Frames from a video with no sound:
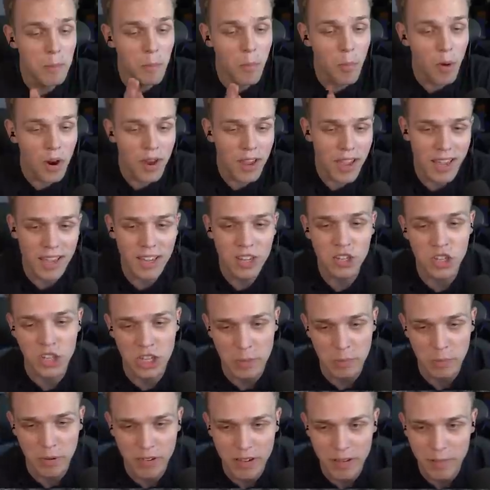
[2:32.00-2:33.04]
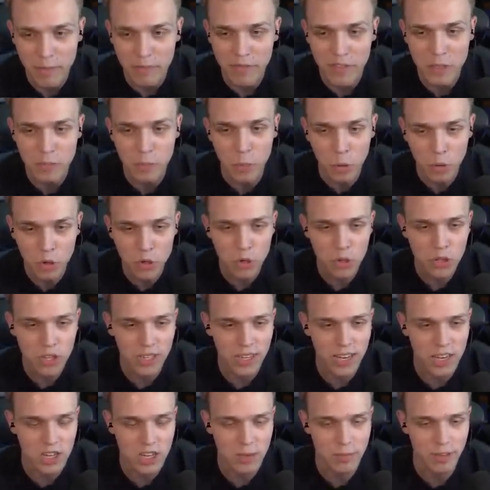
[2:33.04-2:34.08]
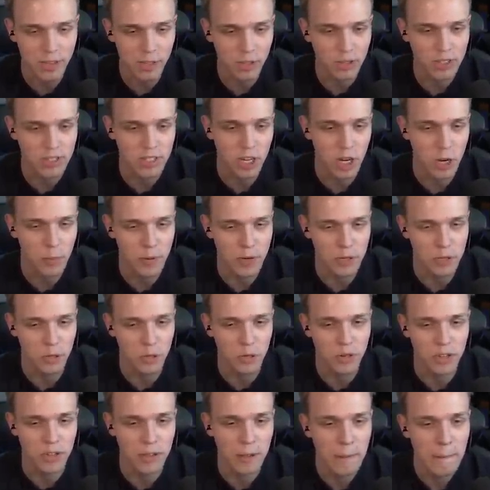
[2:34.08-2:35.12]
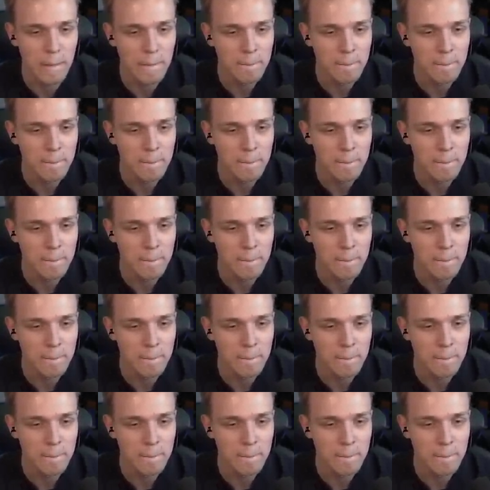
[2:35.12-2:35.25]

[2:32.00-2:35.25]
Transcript: Moje, że tak powiem, współczucie dla ciebie. Kto chce kopać drugi?